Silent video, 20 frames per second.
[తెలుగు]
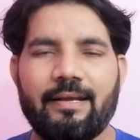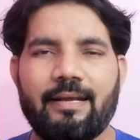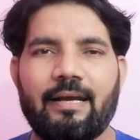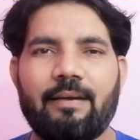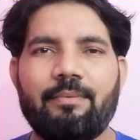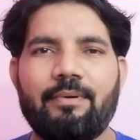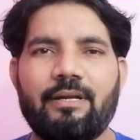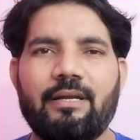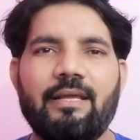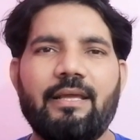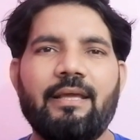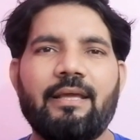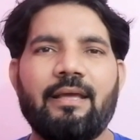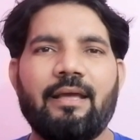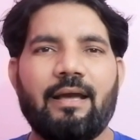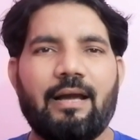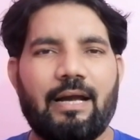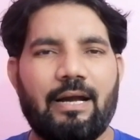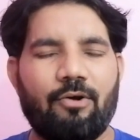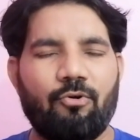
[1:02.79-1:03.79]
కాబట్టి
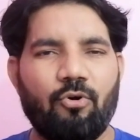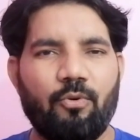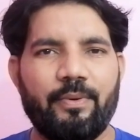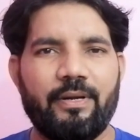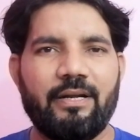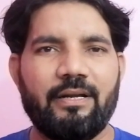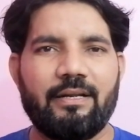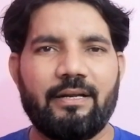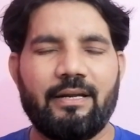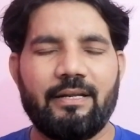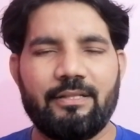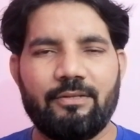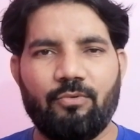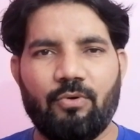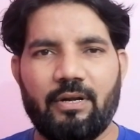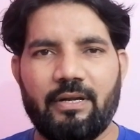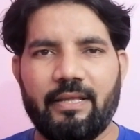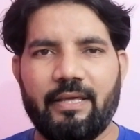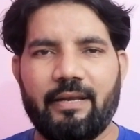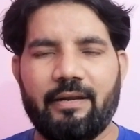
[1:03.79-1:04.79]
ఆ ఓపెన్ ఇంటర్ అనేది
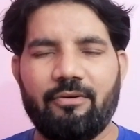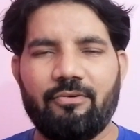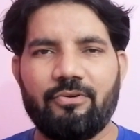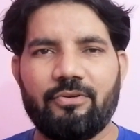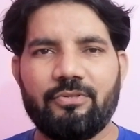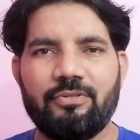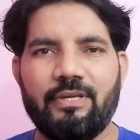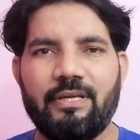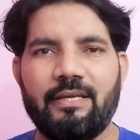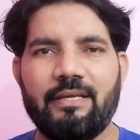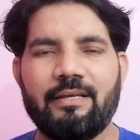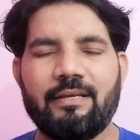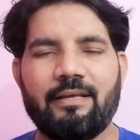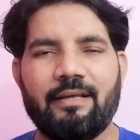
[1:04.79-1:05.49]
వన్ ఇయరే ఉంటుంది